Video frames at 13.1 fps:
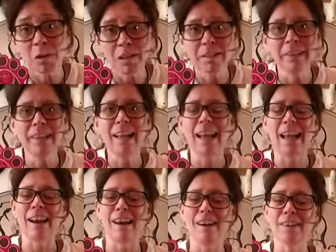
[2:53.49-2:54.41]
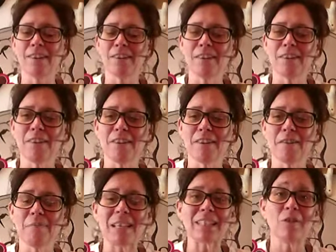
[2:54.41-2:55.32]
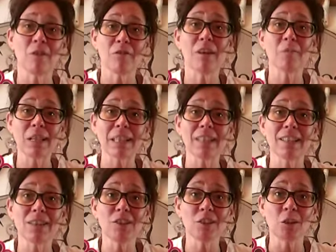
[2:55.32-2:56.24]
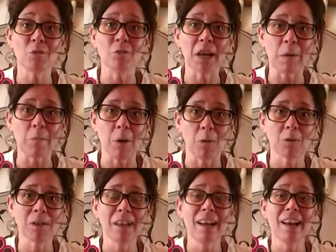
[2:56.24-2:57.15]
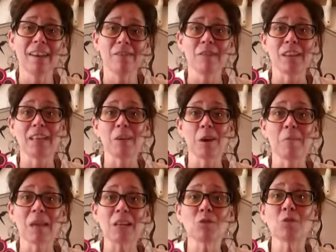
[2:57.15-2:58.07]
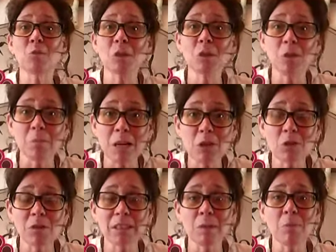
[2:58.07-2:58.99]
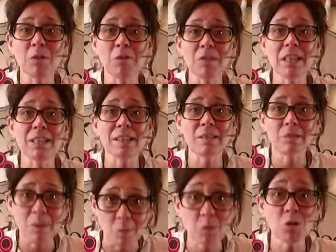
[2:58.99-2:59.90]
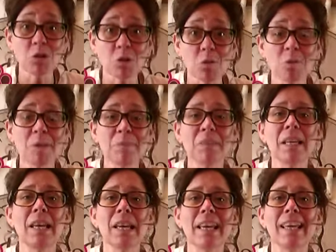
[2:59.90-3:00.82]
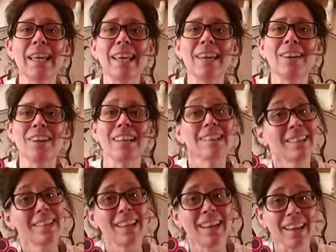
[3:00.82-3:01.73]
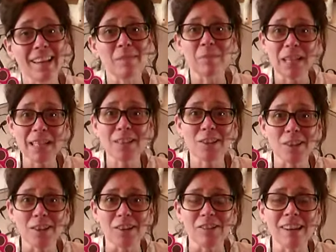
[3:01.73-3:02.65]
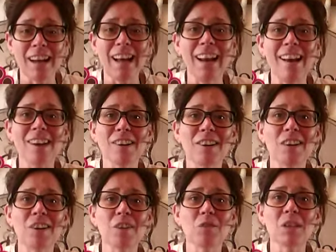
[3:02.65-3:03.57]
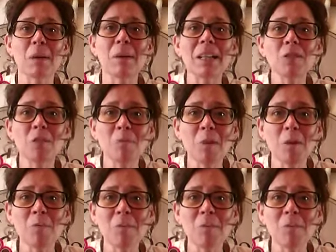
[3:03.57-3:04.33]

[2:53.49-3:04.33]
Hein. Alors, euh, bien, ça va me faire plaisir là, de vous répondre. Fait que, bien, je vous souhaite une belle journée. Profitez-en, il fait beau aujourd'hui et euh, l'été est presque là. Alors, euh, je vous embrasse tout le monde.